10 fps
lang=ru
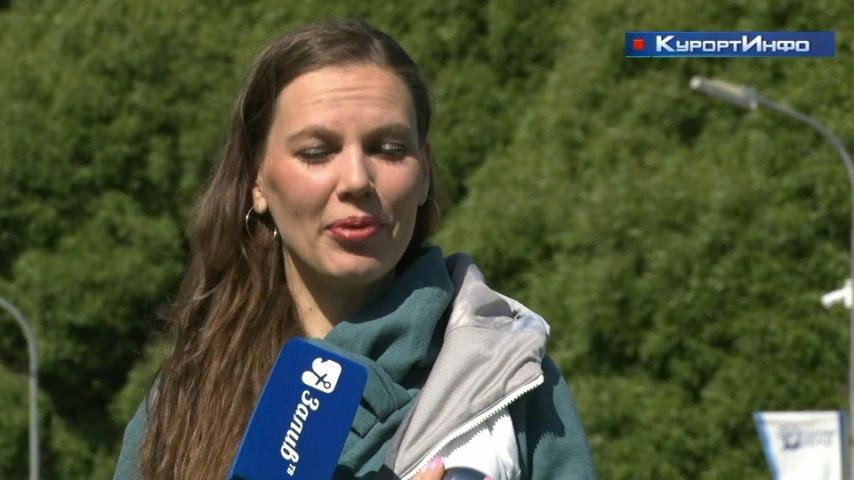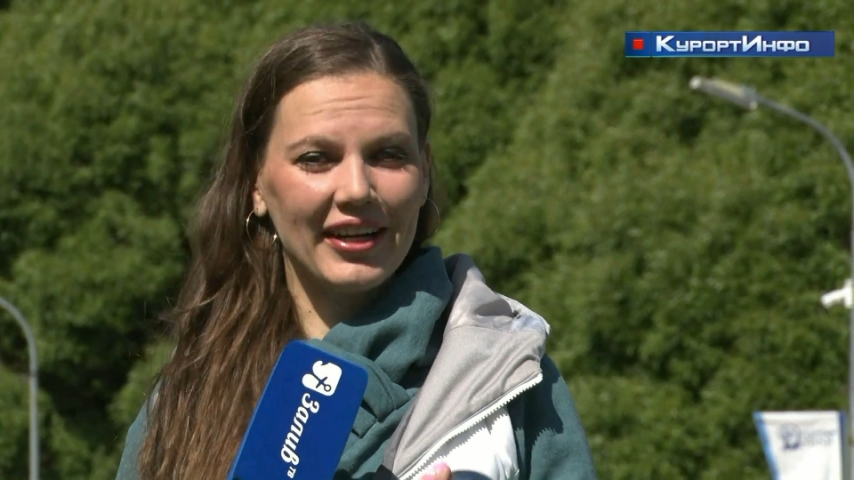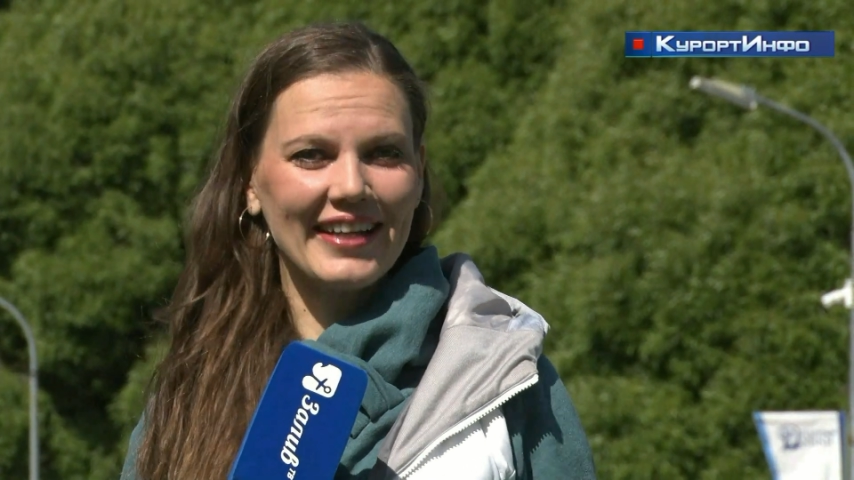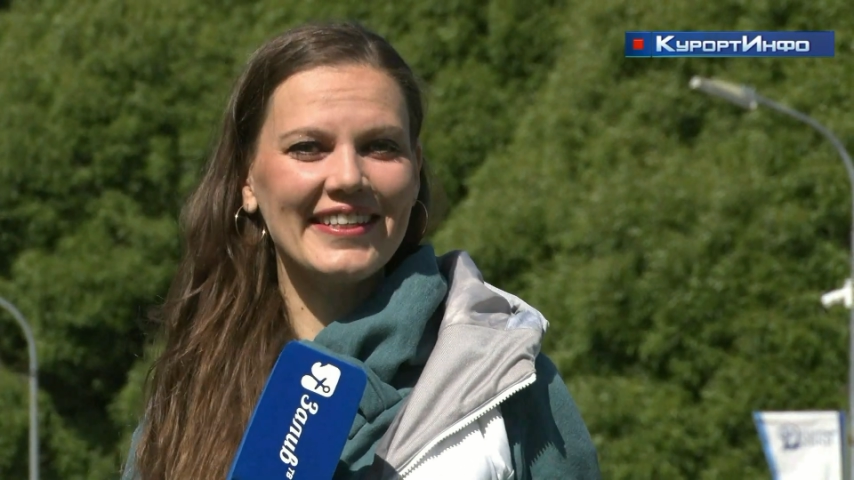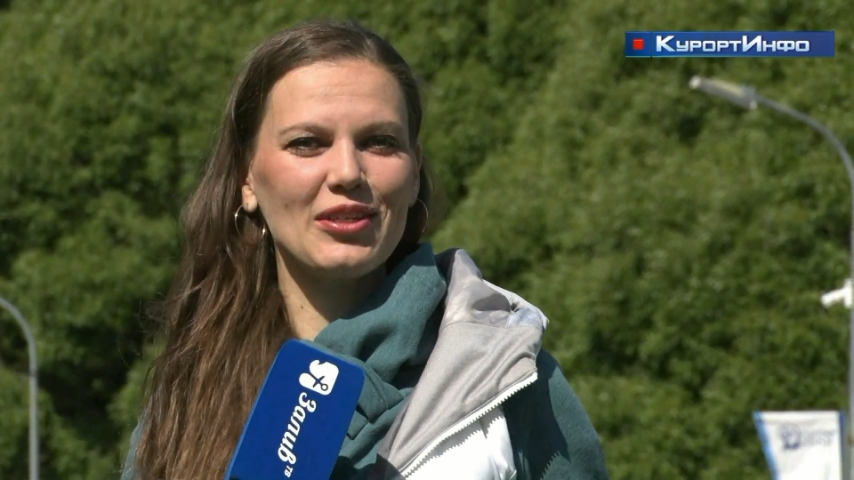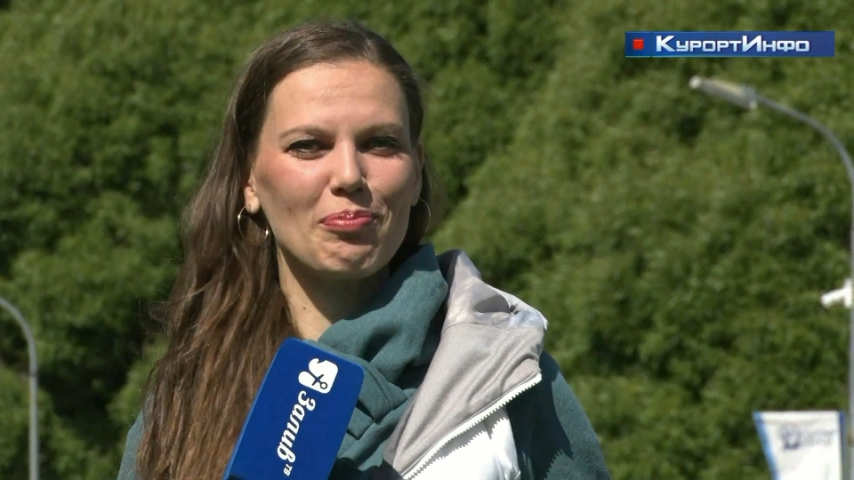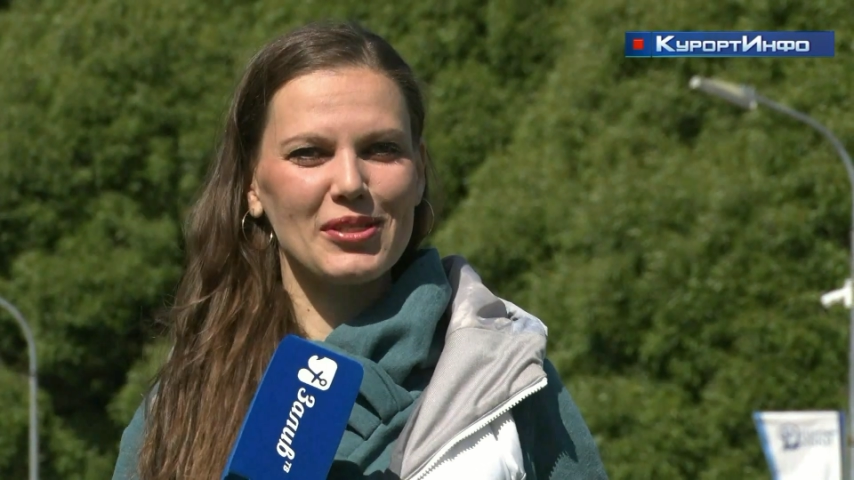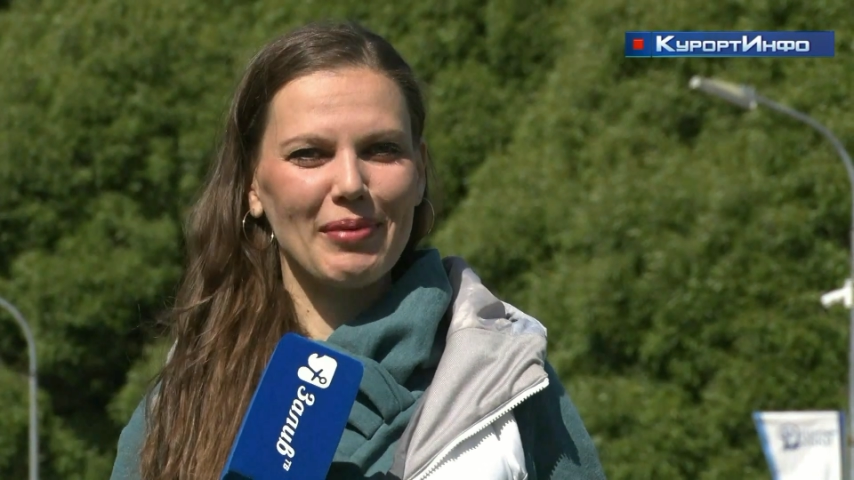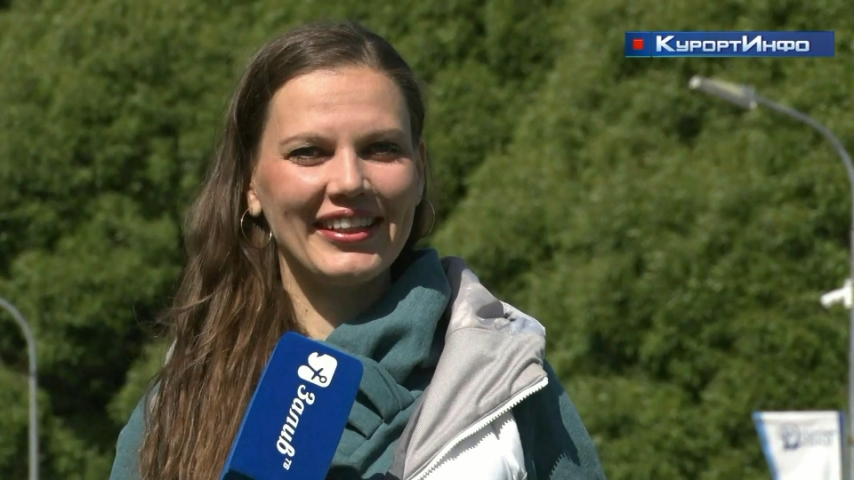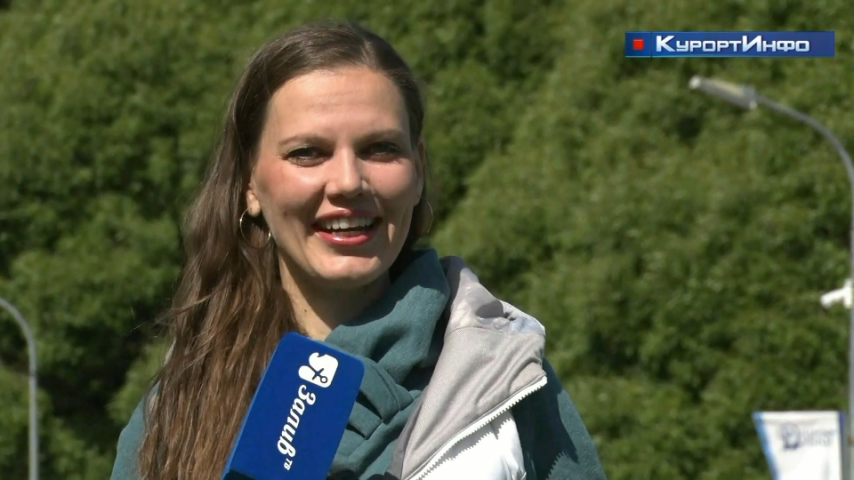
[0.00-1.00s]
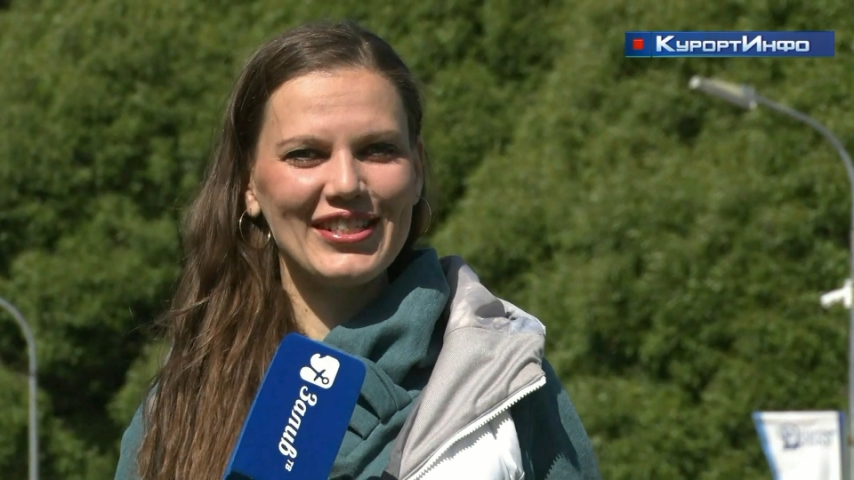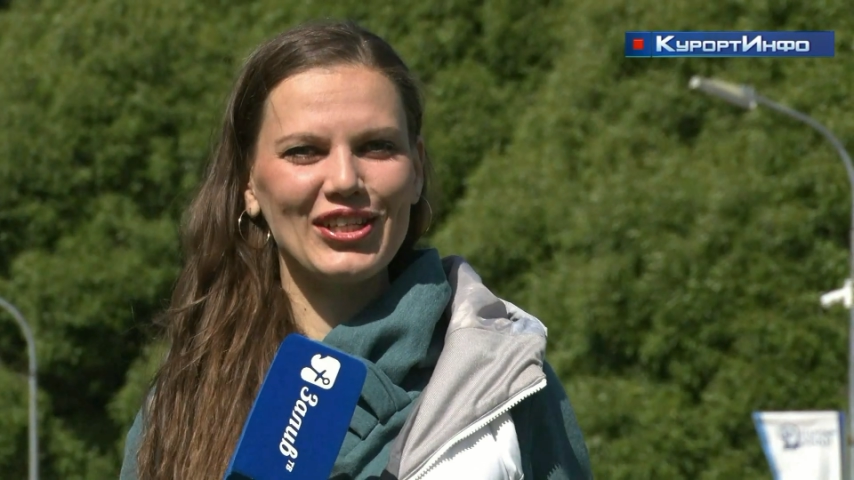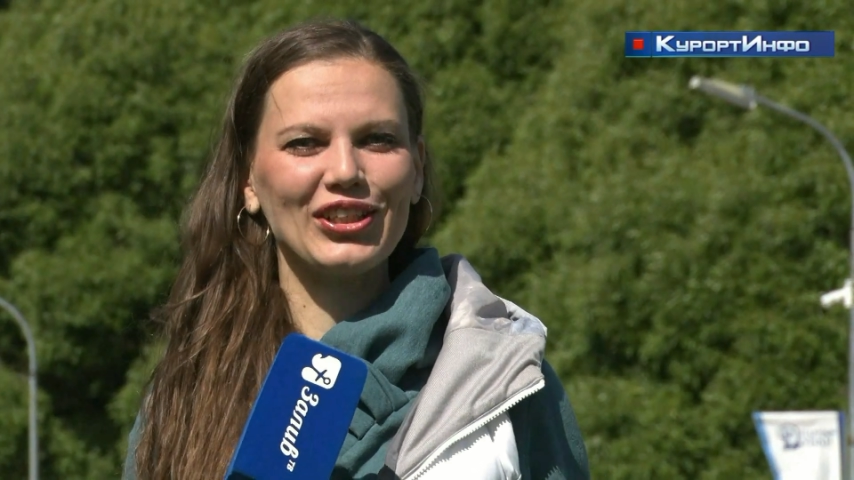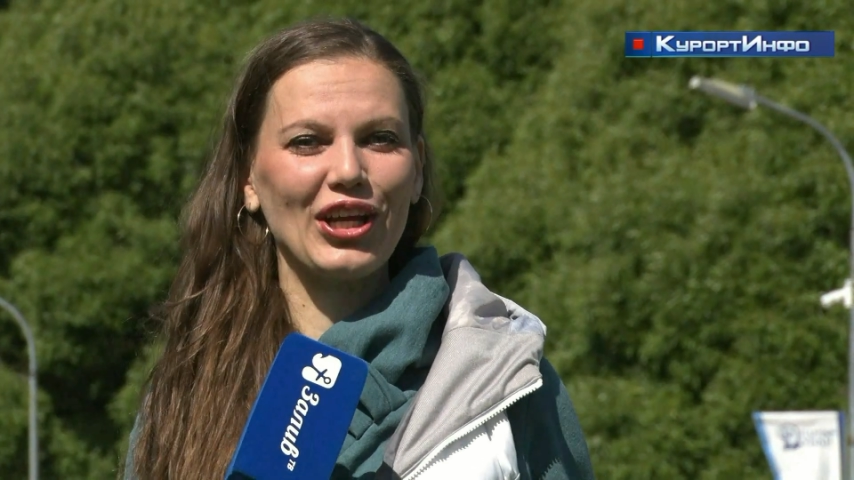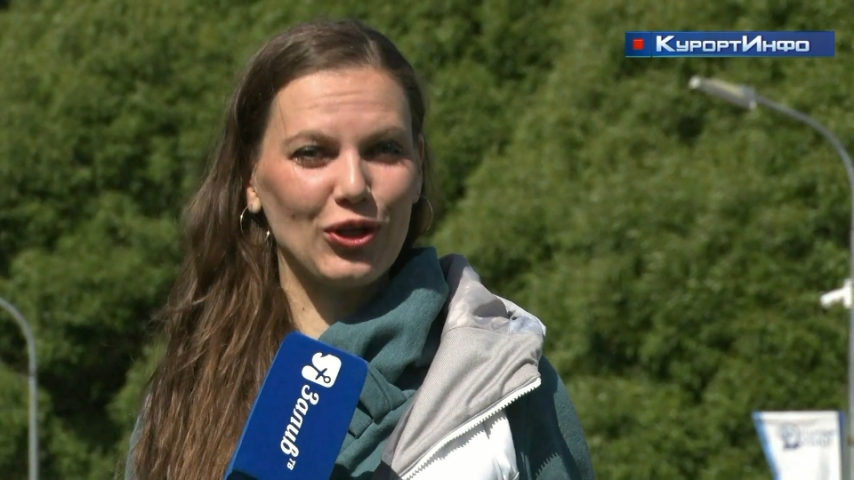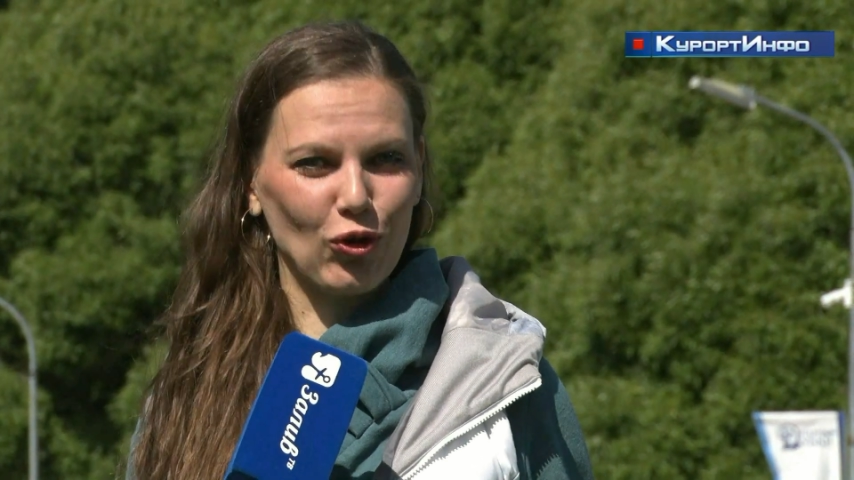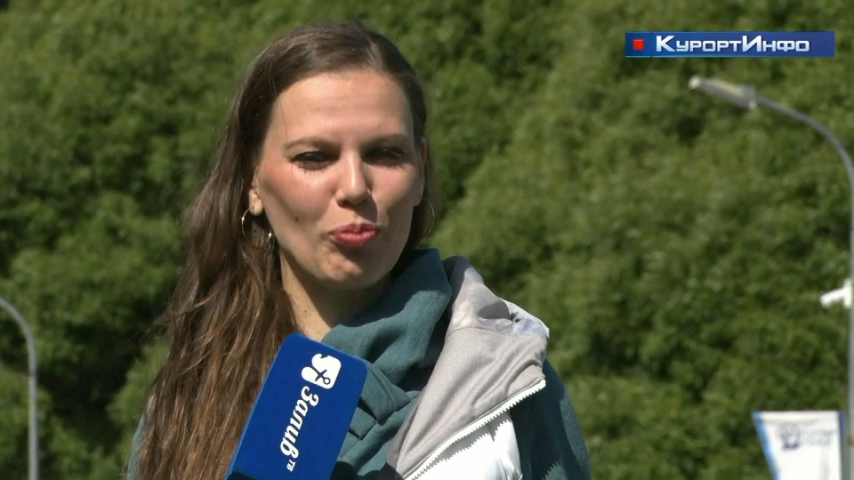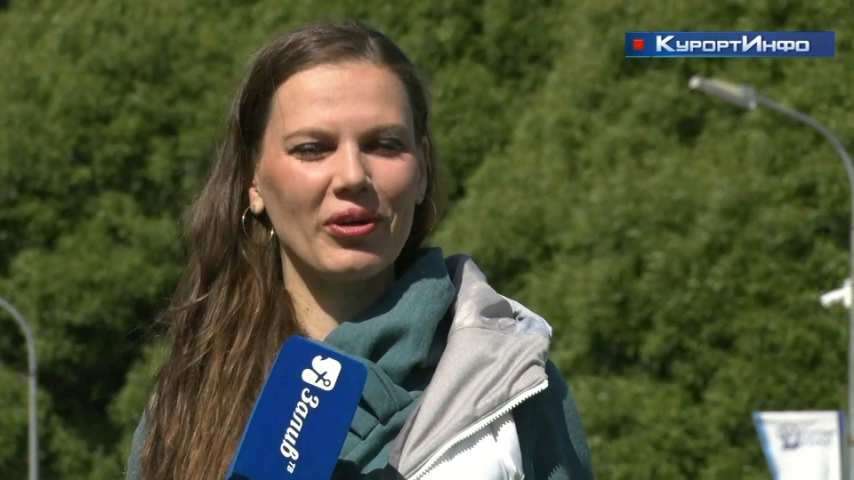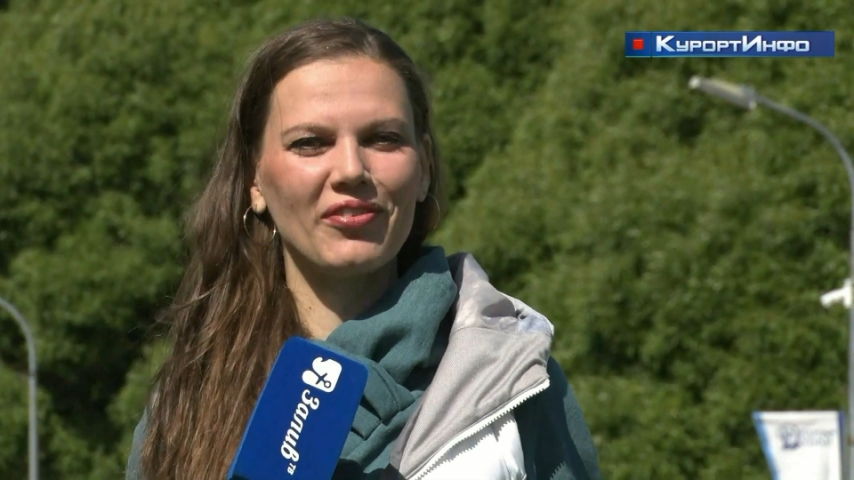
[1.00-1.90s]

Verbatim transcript: Приходите посмотреть на игру